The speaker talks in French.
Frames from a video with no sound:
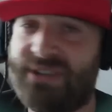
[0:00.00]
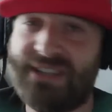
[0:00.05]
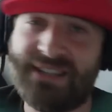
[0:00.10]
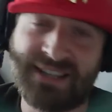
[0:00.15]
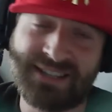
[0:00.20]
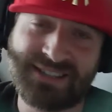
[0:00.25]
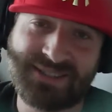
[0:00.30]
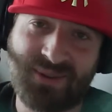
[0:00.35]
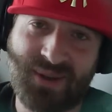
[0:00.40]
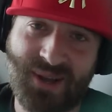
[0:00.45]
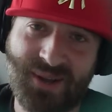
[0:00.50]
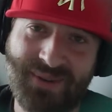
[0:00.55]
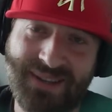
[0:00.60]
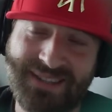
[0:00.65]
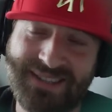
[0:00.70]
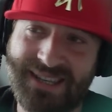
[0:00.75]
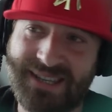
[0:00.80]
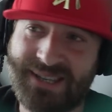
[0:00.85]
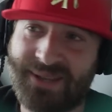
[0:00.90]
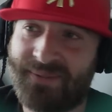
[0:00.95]
petit instant
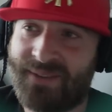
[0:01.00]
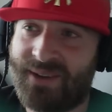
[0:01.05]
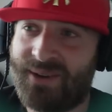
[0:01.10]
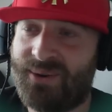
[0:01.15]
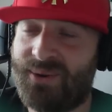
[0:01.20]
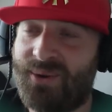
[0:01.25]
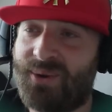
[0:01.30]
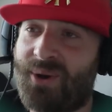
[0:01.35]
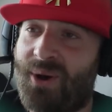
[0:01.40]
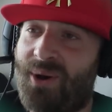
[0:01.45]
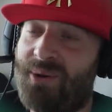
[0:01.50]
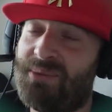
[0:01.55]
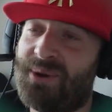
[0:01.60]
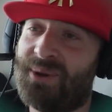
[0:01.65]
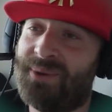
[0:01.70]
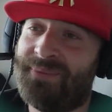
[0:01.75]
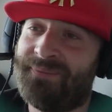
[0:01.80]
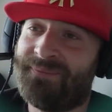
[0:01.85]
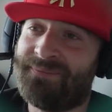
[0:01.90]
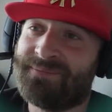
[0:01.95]
aquatique. Le grand
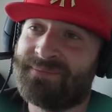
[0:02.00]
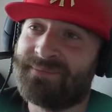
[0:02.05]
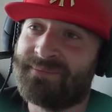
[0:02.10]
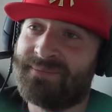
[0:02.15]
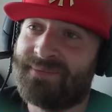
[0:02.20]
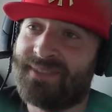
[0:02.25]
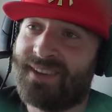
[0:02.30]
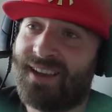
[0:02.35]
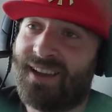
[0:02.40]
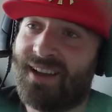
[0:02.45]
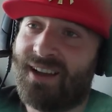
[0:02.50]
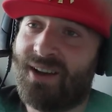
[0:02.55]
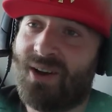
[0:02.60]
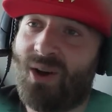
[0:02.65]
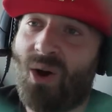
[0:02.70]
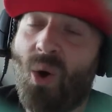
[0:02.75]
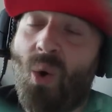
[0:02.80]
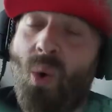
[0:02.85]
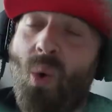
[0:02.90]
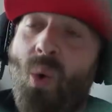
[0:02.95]
bleu.
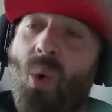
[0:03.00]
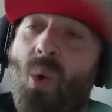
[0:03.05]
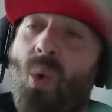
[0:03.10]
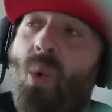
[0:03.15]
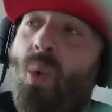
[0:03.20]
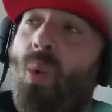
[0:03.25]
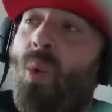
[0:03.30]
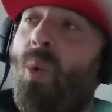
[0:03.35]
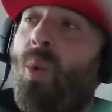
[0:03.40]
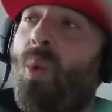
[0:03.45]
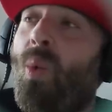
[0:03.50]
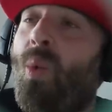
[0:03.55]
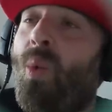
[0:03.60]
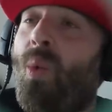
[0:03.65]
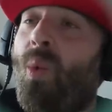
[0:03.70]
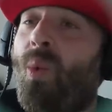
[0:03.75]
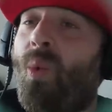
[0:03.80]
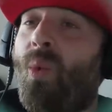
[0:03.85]
Ouh.